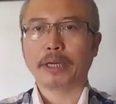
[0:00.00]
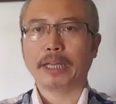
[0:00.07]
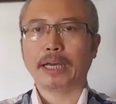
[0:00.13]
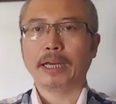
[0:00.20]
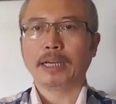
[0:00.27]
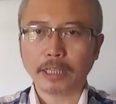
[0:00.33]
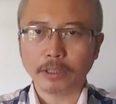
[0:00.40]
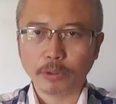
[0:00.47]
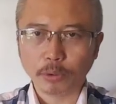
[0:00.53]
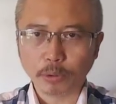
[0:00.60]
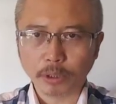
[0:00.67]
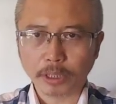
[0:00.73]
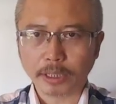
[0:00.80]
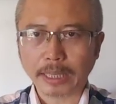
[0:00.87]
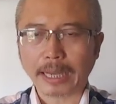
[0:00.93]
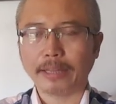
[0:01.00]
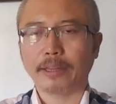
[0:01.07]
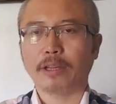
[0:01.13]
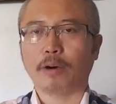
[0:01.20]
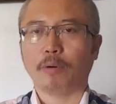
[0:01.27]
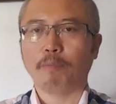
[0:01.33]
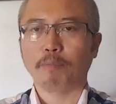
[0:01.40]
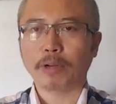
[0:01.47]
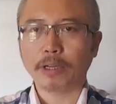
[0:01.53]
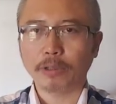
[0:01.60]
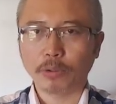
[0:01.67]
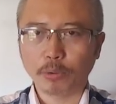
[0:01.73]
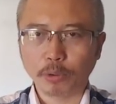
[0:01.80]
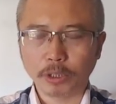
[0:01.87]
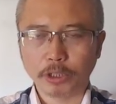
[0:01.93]
面呢，更多的探讨，
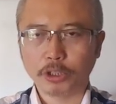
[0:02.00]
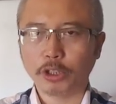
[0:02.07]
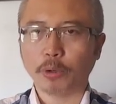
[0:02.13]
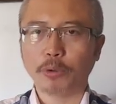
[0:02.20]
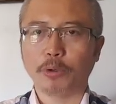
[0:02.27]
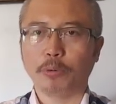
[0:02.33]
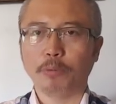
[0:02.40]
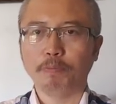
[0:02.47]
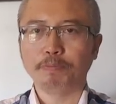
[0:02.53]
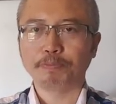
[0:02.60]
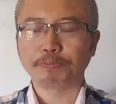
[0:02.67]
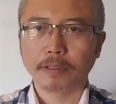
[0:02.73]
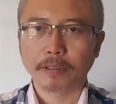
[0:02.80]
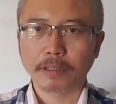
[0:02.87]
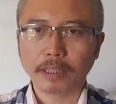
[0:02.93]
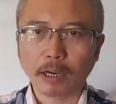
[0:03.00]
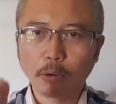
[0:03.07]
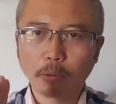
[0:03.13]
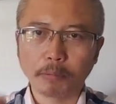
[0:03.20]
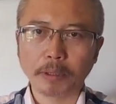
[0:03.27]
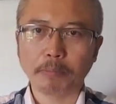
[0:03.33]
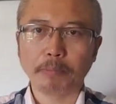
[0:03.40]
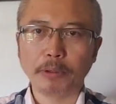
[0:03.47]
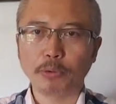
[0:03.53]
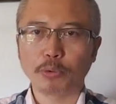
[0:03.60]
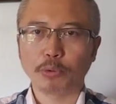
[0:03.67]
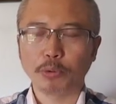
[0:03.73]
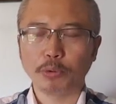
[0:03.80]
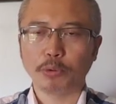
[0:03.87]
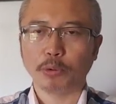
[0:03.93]
更多的交流，让我们的民
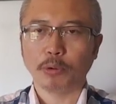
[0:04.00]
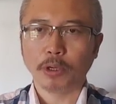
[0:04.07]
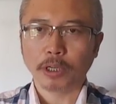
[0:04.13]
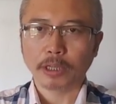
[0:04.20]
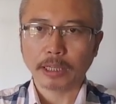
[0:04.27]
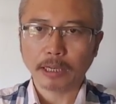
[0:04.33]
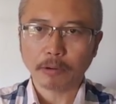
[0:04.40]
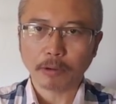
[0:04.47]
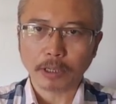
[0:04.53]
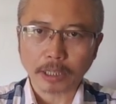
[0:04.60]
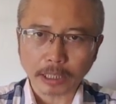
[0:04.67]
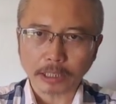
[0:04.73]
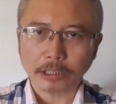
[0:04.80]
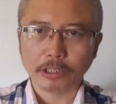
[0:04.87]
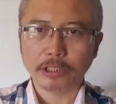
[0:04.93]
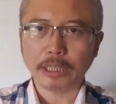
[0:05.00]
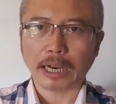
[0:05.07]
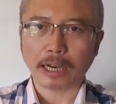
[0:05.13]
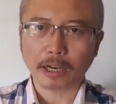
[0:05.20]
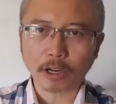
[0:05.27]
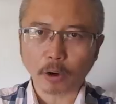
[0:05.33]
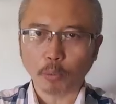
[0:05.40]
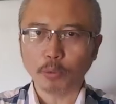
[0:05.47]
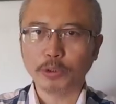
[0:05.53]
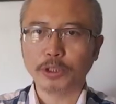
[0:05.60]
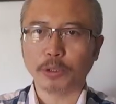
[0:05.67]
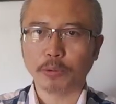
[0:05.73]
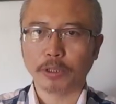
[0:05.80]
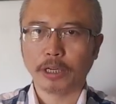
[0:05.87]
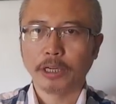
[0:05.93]
主运动能够更加高
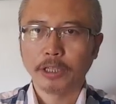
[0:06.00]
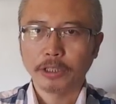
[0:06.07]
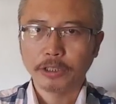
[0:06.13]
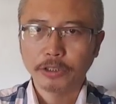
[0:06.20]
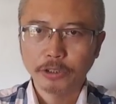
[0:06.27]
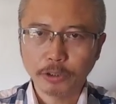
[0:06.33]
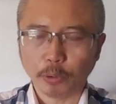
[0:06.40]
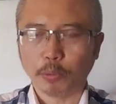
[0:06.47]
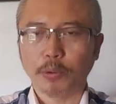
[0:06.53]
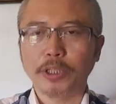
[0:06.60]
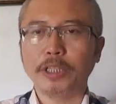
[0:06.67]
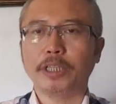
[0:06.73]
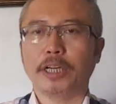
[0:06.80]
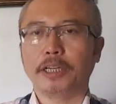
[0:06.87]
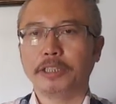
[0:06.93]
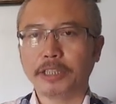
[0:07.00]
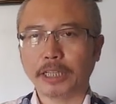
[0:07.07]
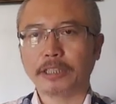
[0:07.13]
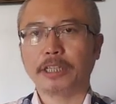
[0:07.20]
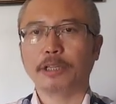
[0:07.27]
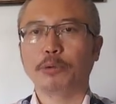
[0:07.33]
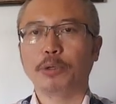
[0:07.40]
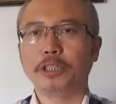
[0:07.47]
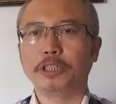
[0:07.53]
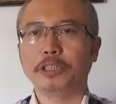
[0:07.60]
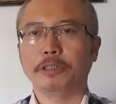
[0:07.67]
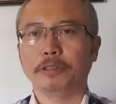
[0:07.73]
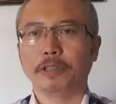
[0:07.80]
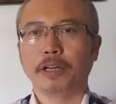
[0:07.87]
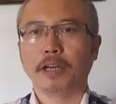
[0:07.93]
效的、有力地向前推
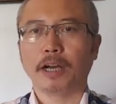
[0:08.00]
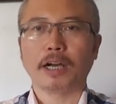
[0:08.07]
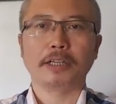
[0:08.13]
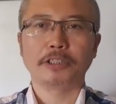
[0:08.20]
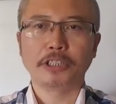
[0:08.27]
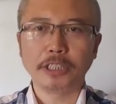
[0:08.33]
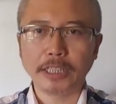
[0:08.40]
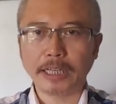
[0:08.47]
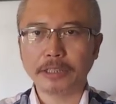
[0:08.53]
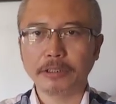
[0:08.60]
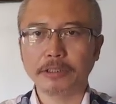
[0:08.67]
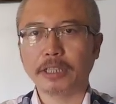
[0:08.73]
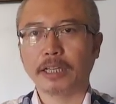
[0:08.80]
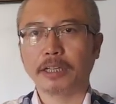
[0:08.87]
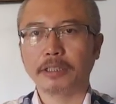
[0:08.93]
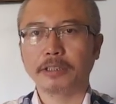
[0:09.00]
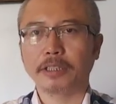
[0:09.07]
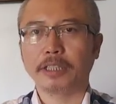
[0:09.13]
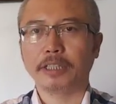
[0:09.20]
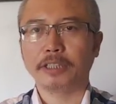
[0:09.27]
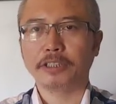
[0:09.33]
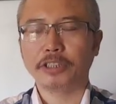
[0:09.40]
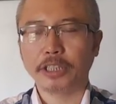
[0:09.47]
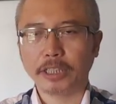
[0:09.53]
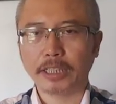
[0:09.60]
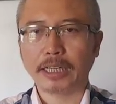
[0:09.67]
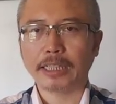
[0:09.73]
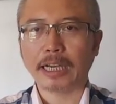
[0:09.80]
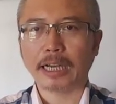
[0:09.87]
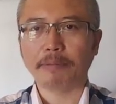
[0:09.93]
进。啊，今天就讲到这里，谢谢
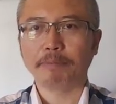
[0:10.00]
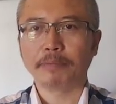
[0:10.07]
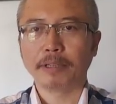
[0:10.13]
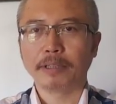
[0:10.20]
大家，